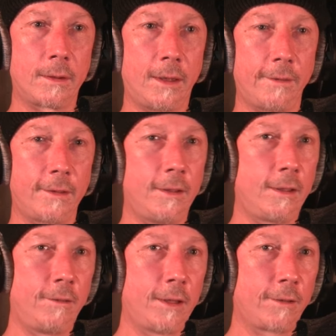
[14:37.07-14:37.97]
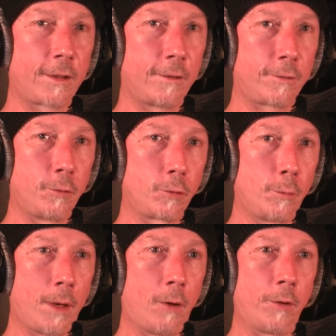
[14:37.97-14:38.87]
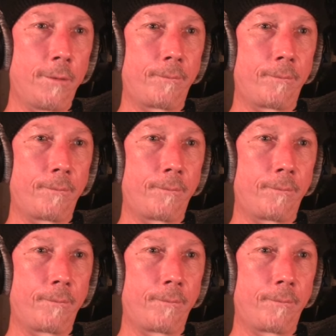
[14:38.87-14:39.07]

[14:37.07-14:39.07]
Lass dich nicht wieder vergiften und umhauen.